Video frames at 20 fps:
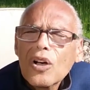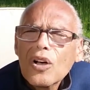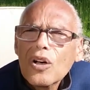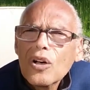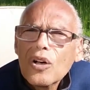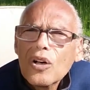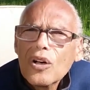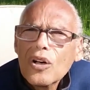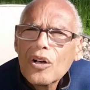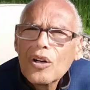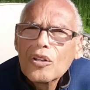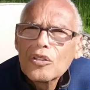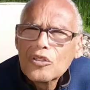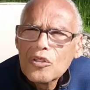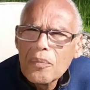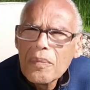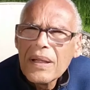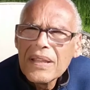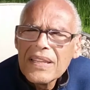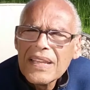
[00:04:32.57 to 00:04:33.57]
euh,
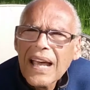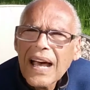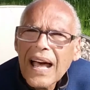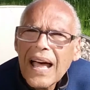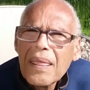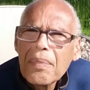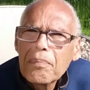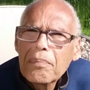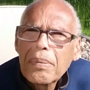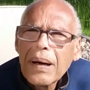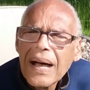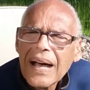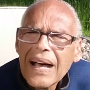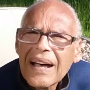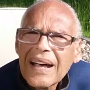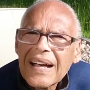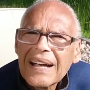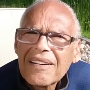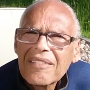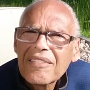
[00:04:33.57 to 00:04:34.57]
de manière à ne pas
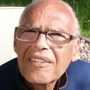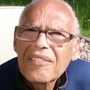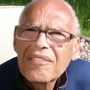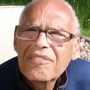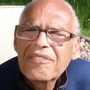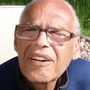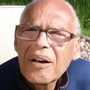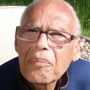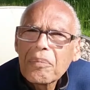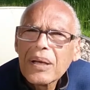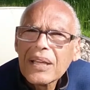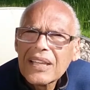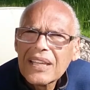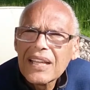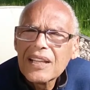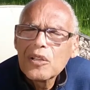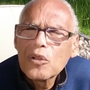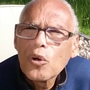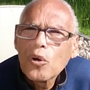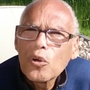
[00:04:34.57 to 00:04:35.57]

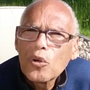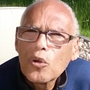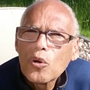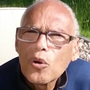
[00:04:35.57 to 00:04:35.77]
fabriquer de